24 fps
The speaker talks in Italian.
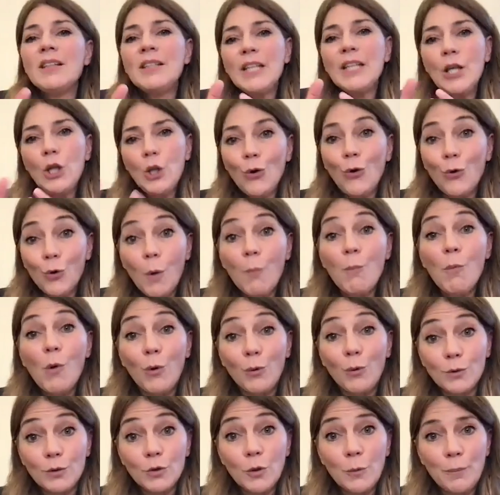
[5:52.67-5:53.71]
nel loro
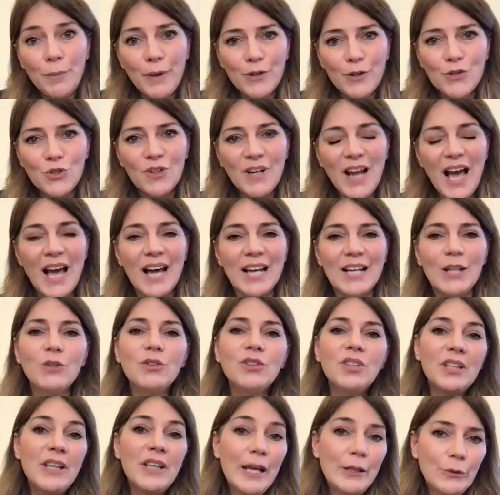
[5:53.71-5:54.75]
mondo personale
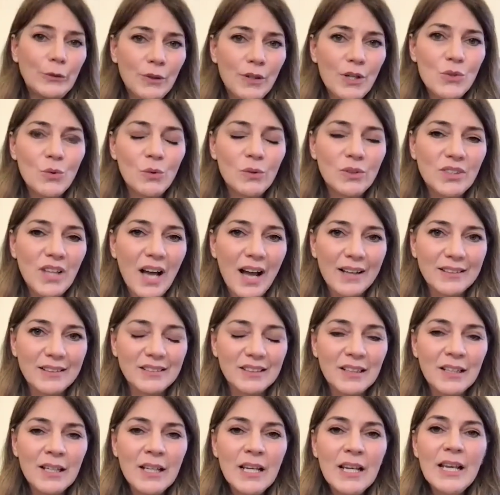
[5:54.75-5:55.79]
ottenendo i
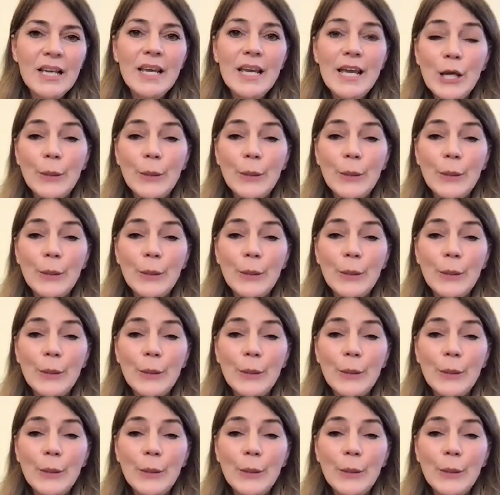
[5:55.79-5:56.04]
risultati